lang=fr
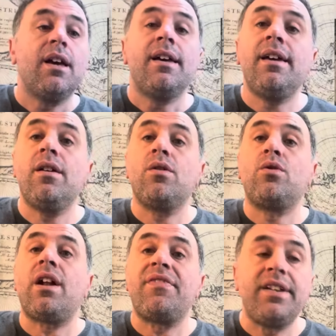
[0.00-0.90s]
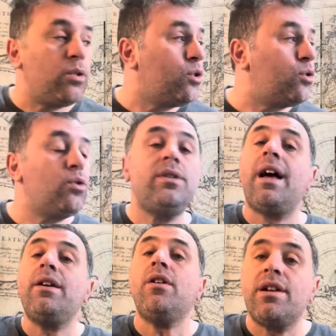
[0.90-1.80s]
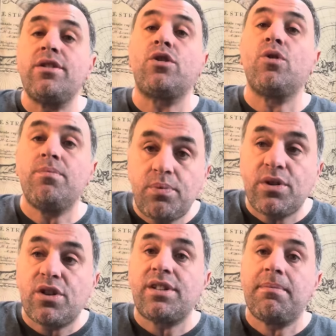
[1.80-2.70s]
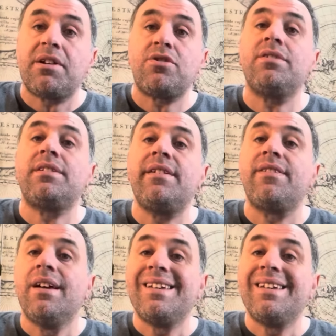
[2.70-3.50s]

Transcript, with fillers: et que l'Afrique du Sud et ailleurs, les autres puissances émergentes qui,